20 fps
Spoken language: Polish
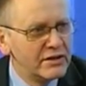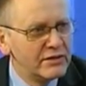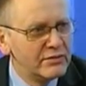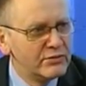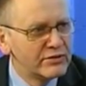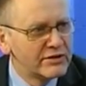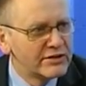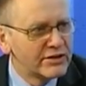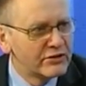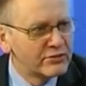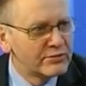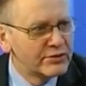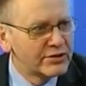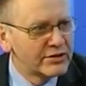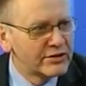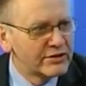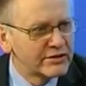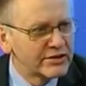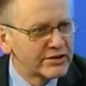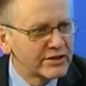Muzeum
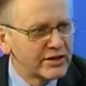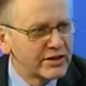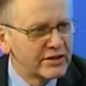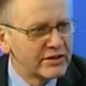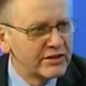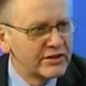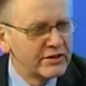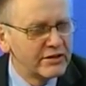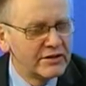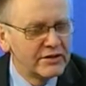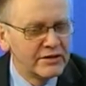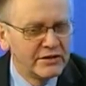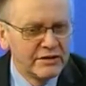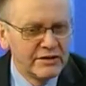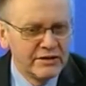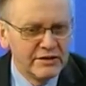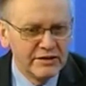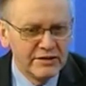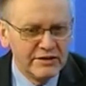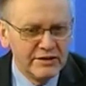Śląskiego
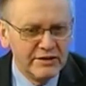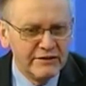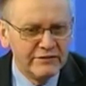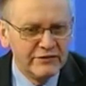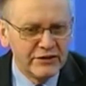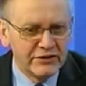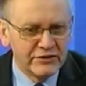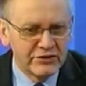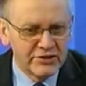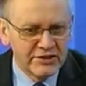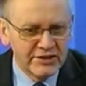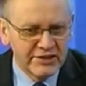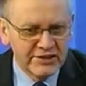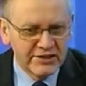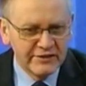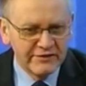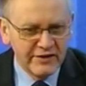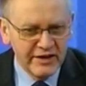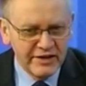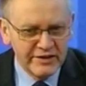i
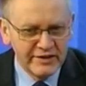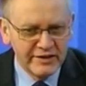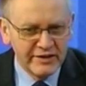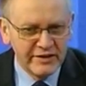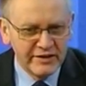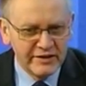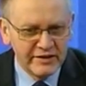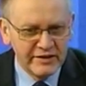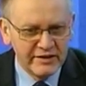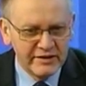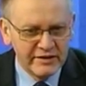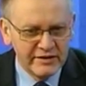wykorzystywanie